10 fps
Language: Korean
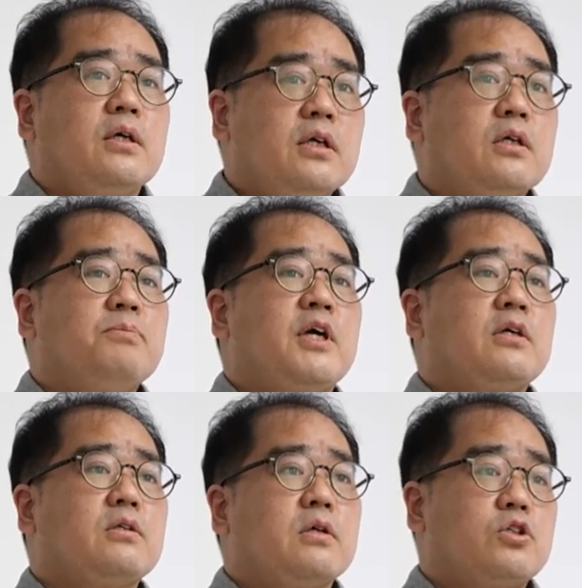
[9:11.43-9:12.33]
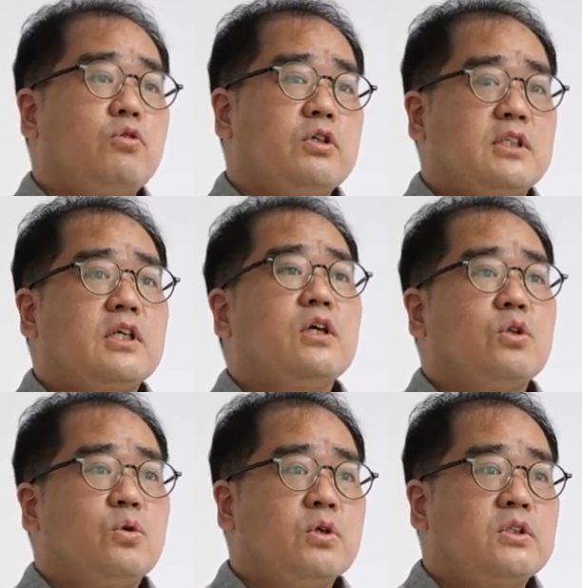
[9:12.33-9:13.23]
이 금액은 서울시
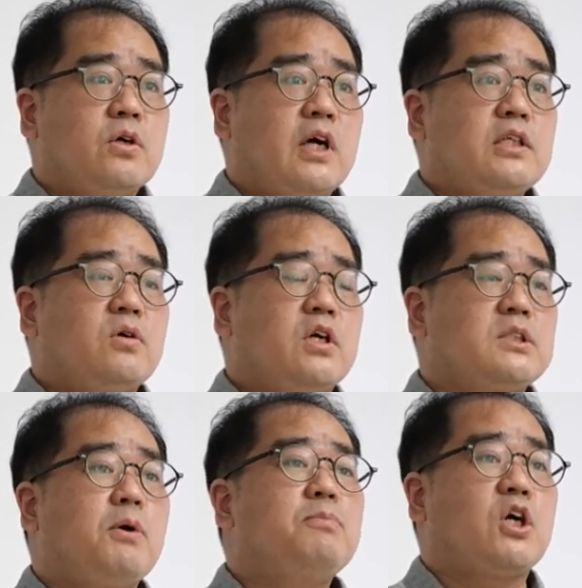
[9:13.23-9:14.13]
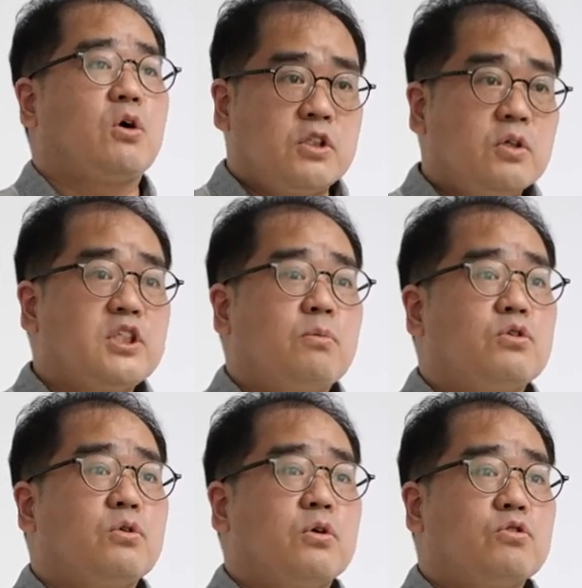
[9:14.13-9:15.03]
동지역 활성화 시범 사업 지원
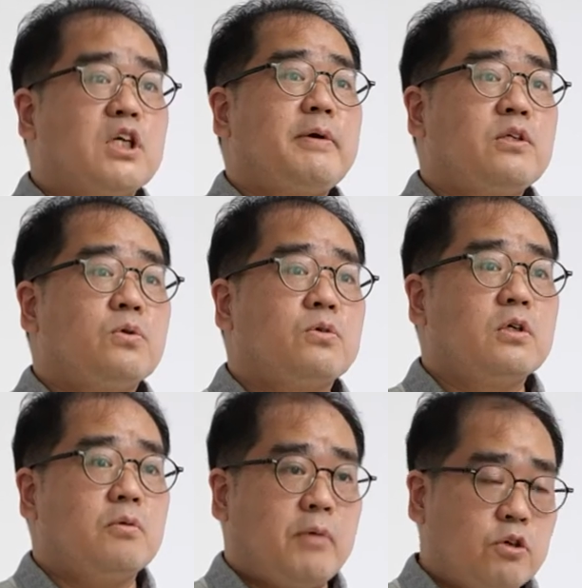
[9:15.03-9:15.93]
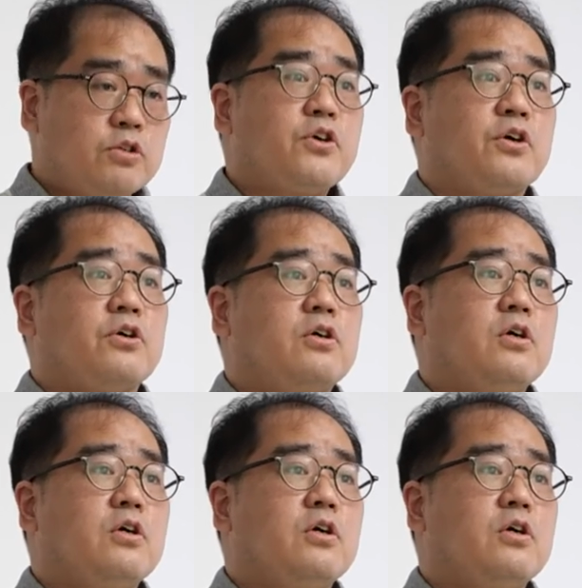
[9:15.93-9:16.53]
사업으로 투자받은 돈을 바로 써요.